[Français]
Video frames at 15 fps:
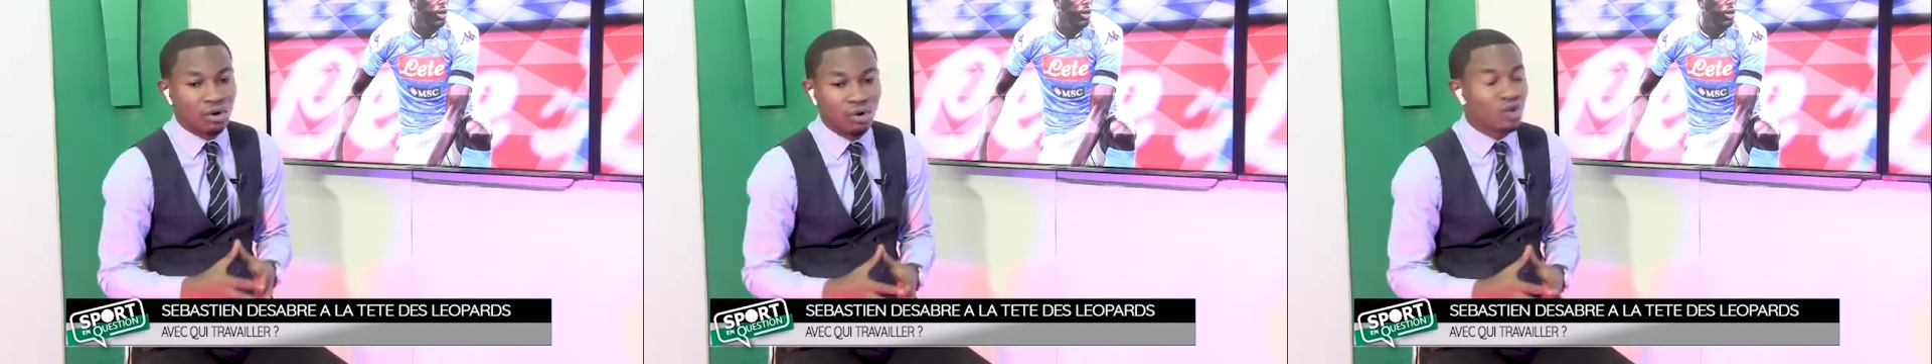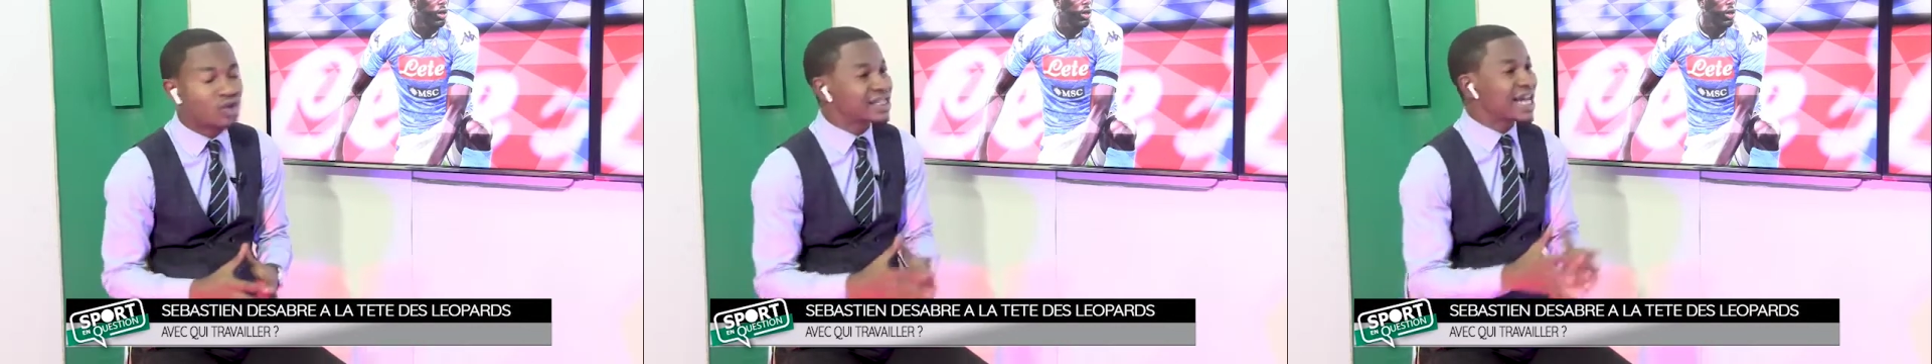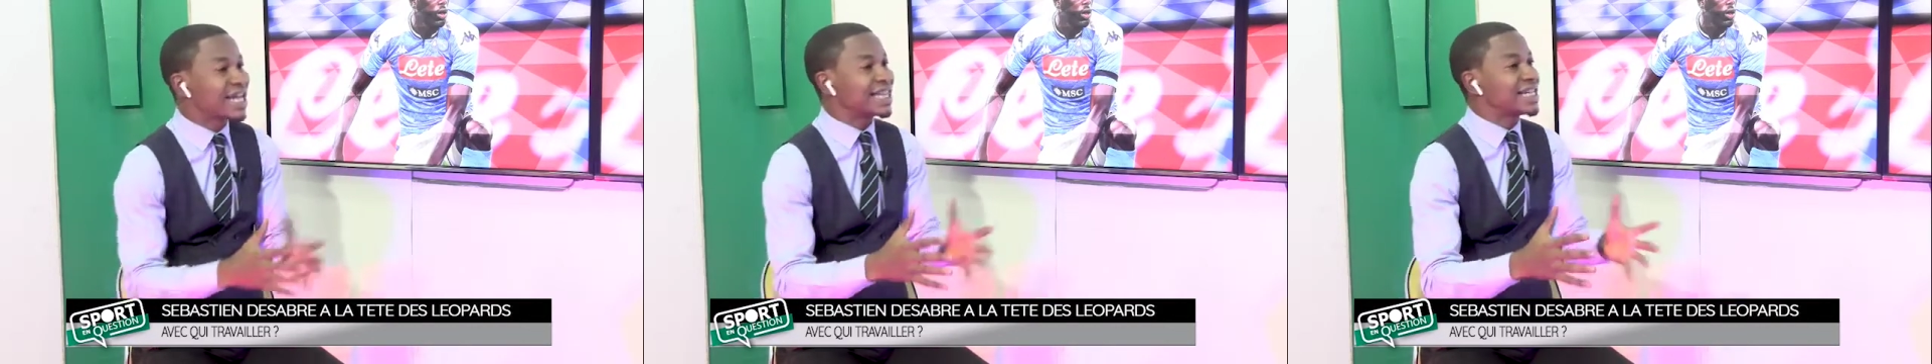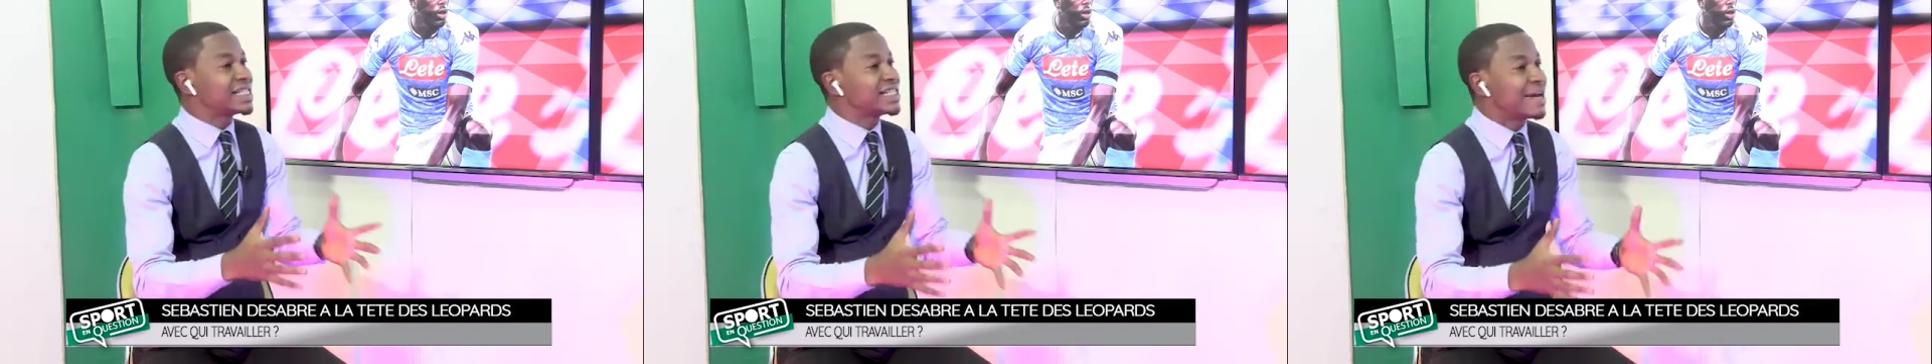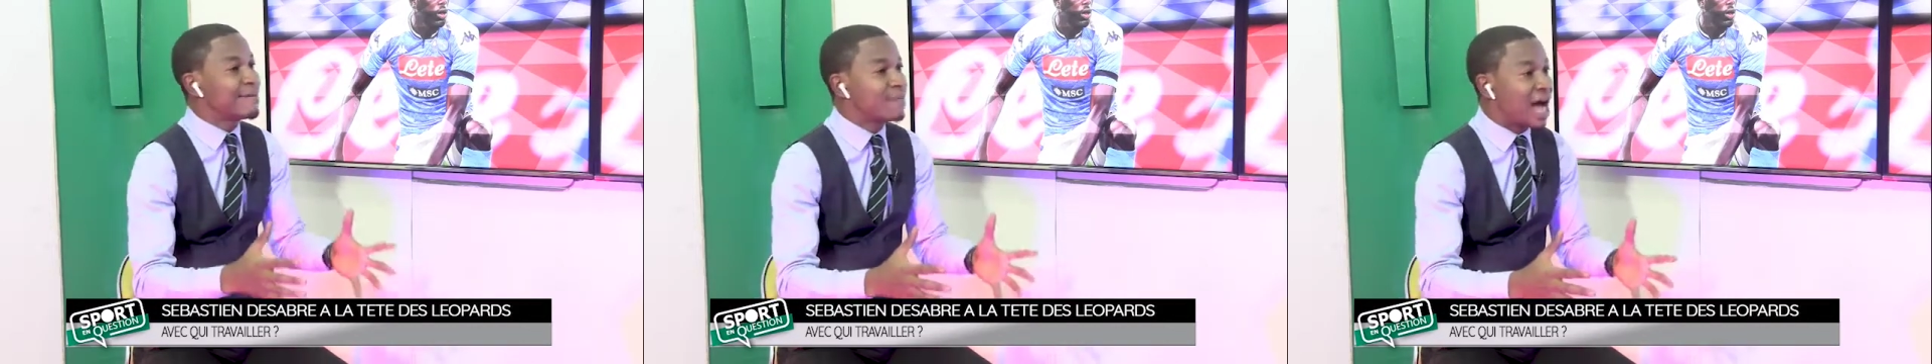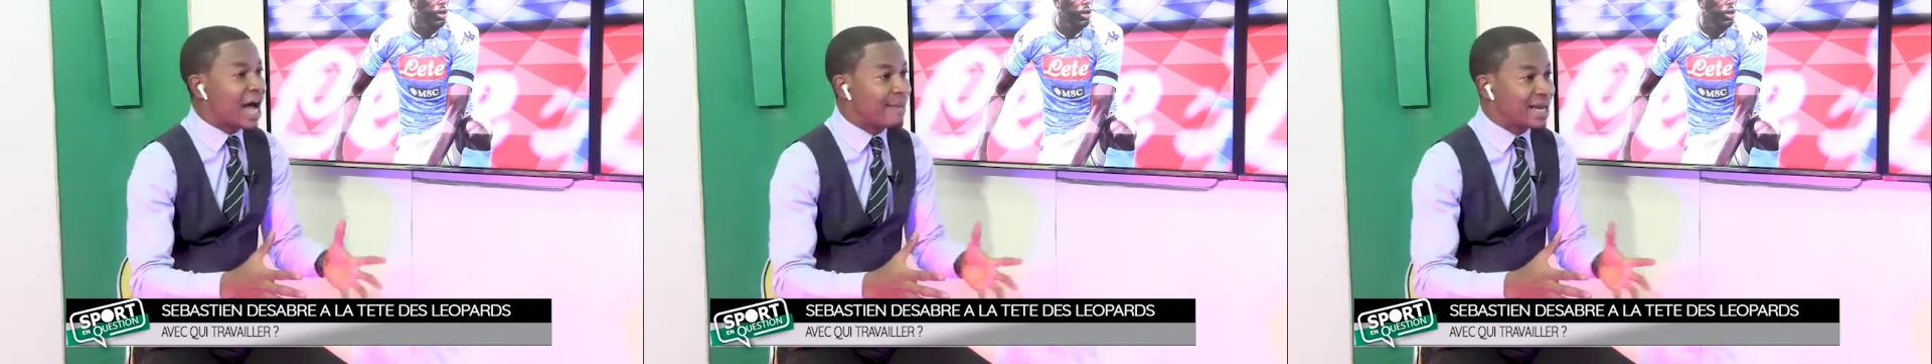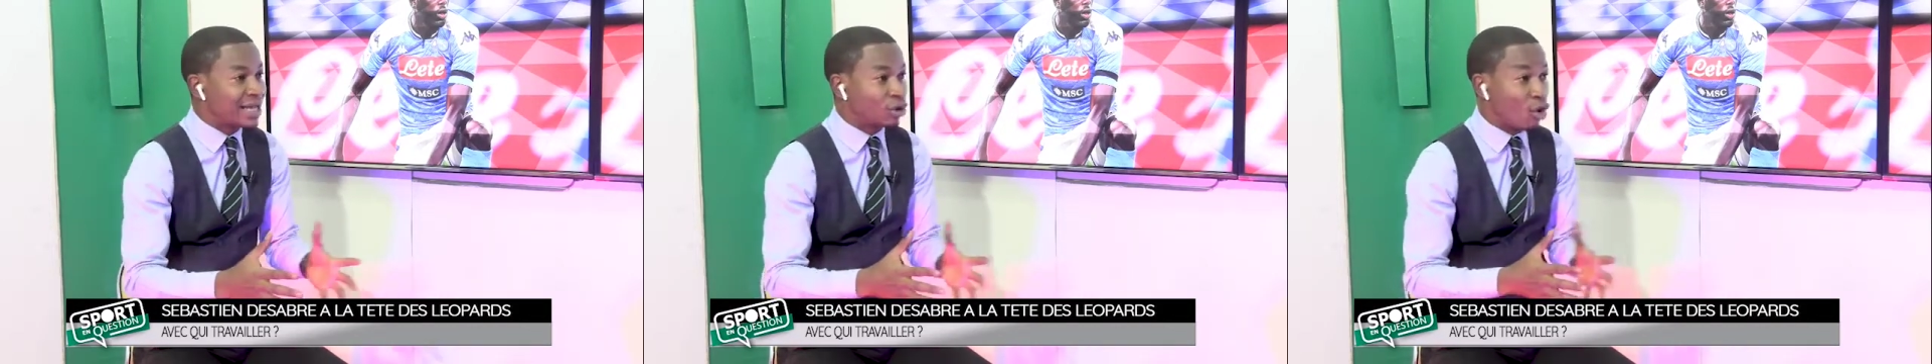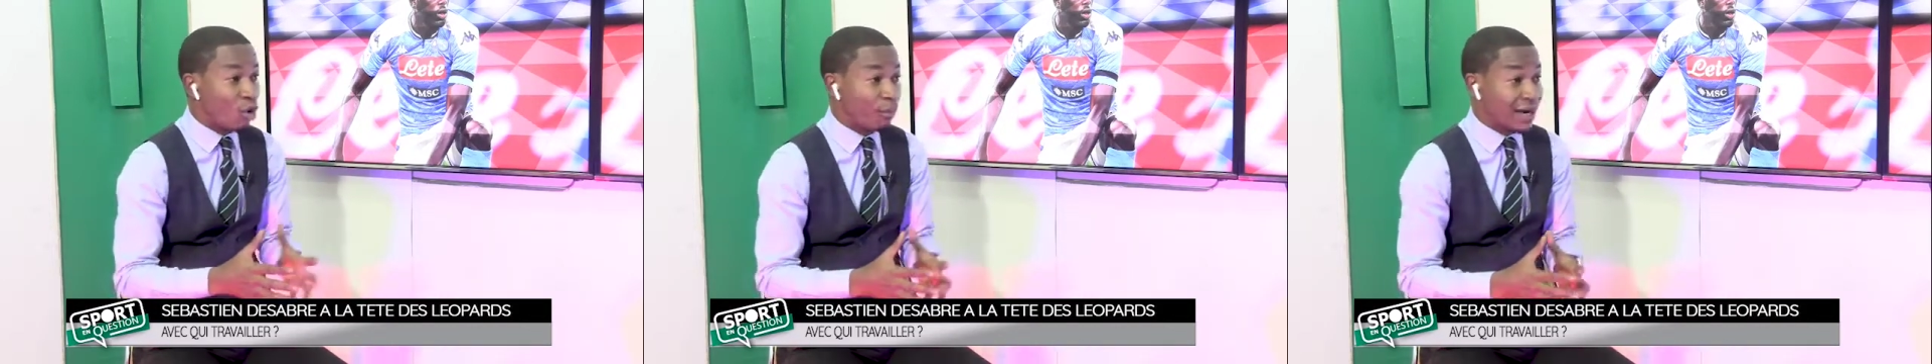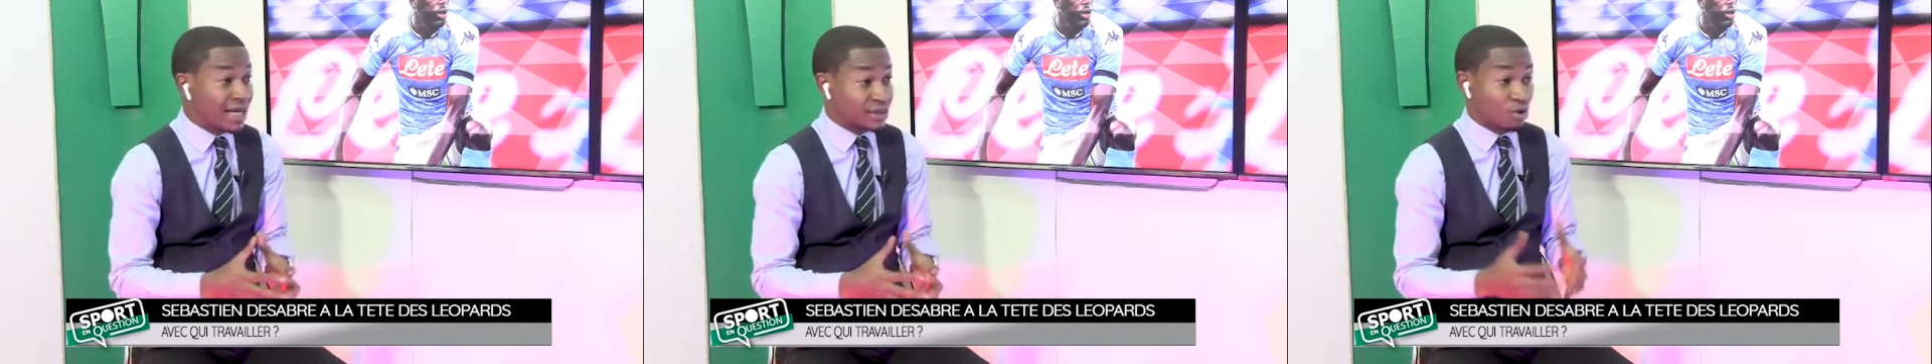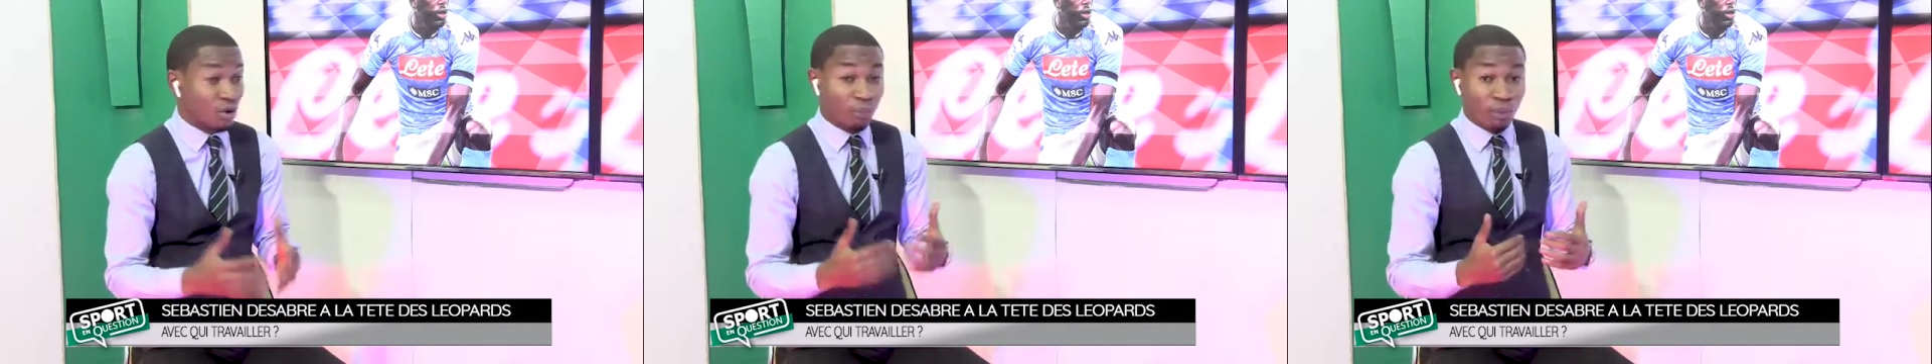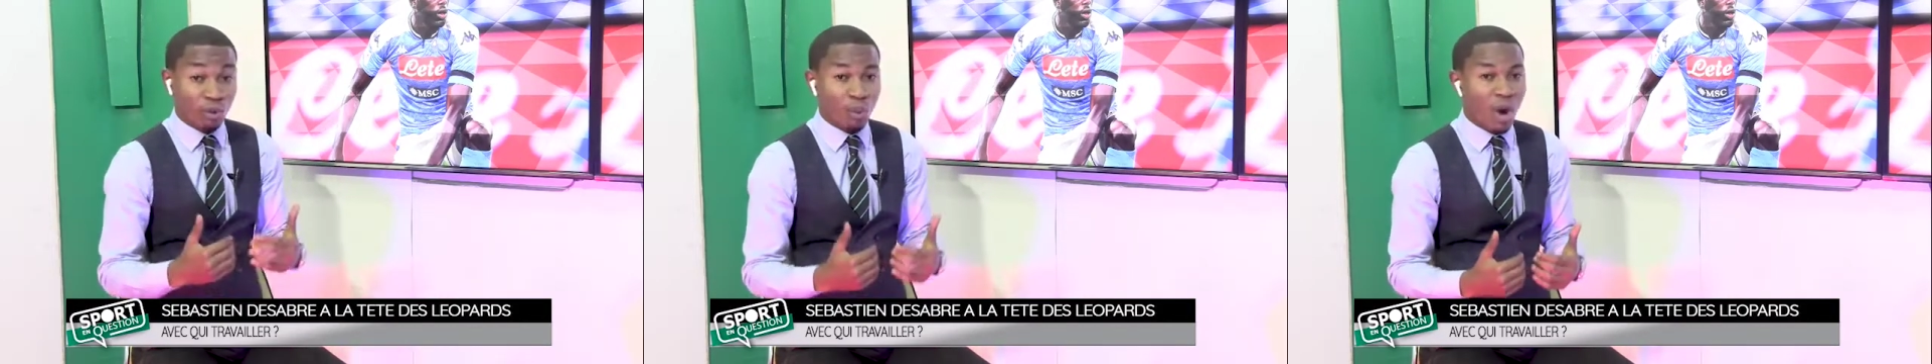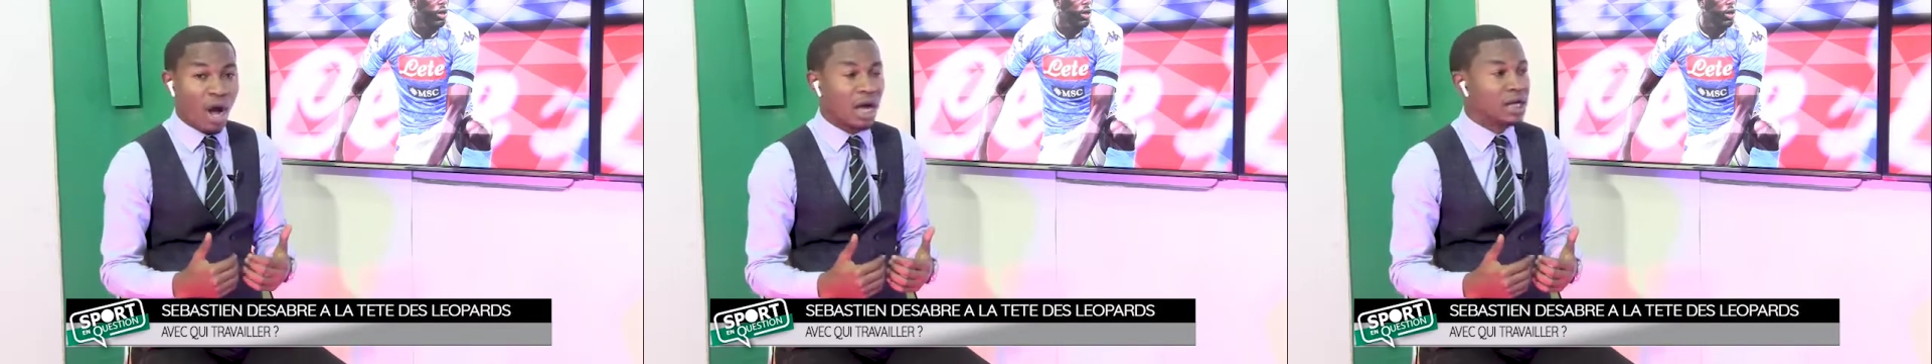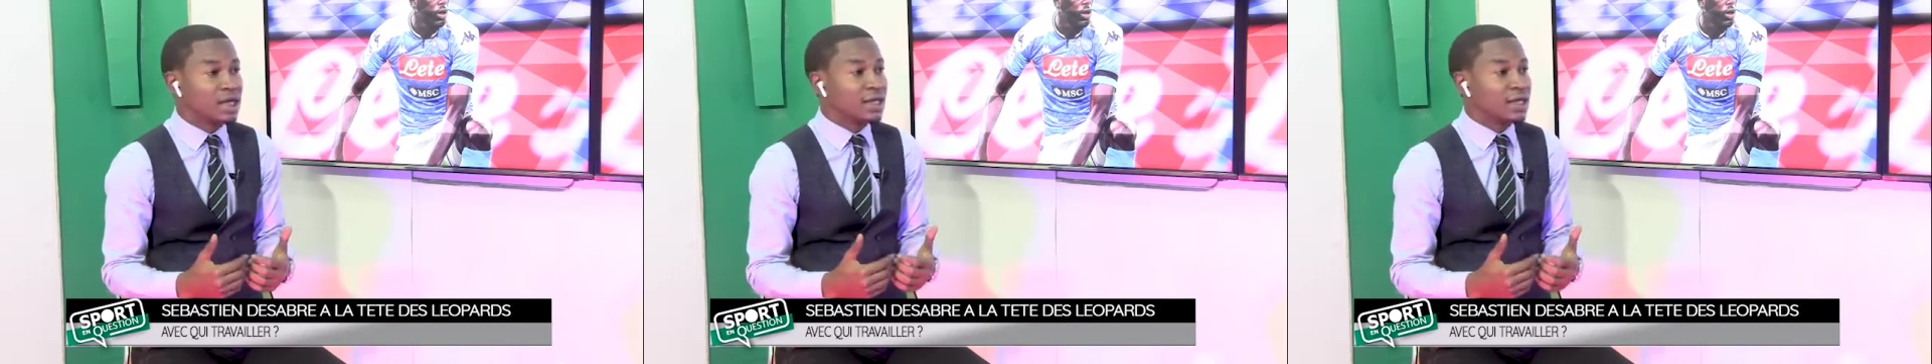le, stratagème à mettre en place. Donc pour Et voilà